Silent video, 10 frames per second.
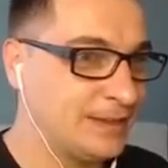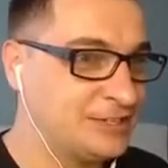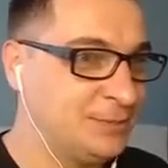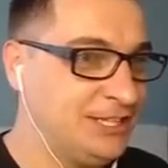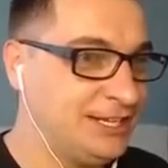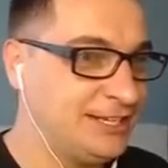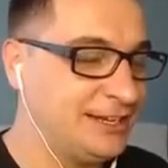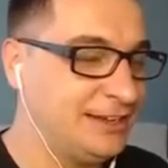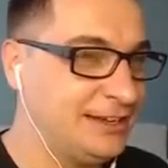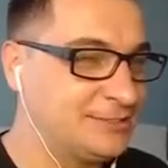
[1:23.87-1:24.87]
Смотрите,
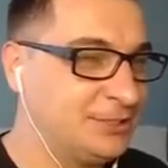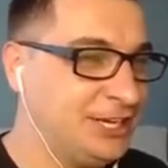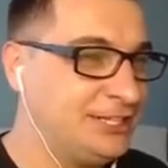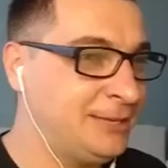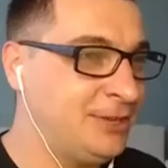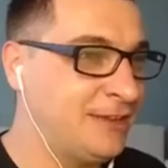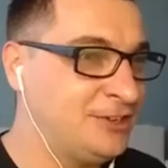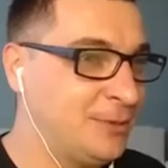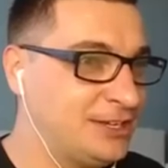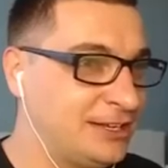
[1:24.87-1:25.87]
не смотрите на меня
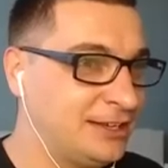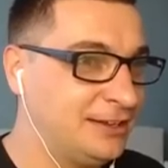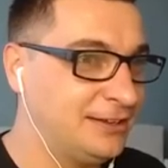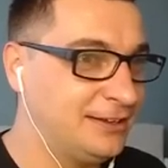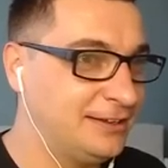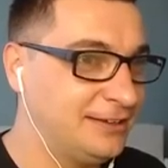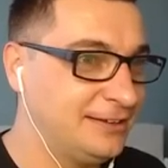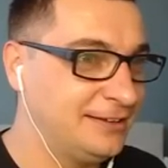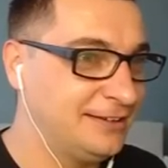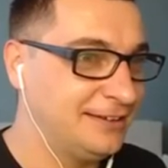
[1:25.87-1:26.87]
внимательно.
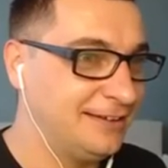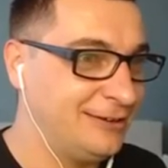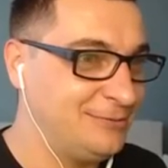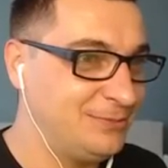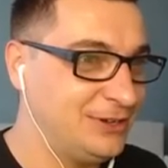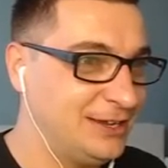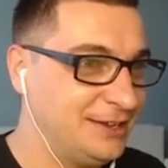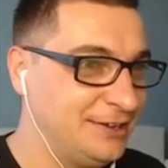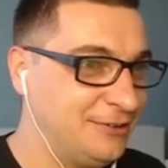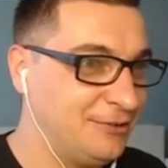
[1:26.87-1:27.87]
Оп. Так,
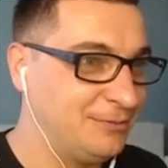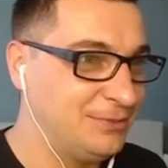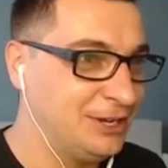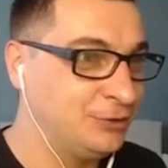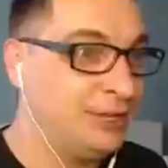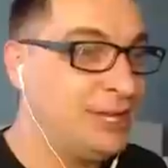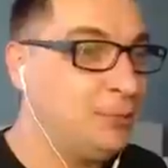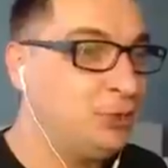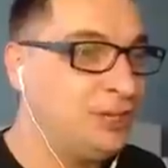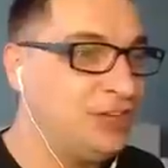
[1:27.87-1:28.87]
Дима. Оп. Но я не
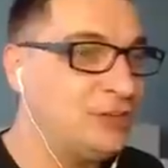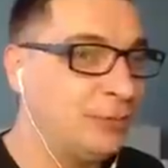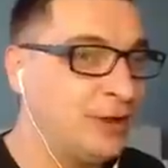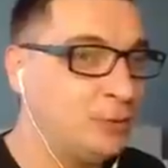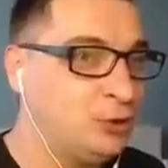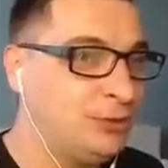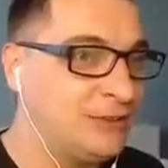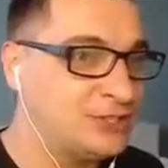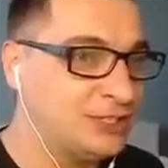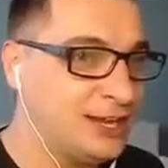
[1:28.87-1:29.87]
буду невидимым, я буду именно
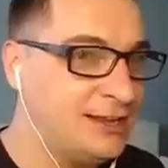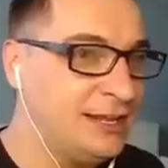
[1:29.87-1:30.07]
всегда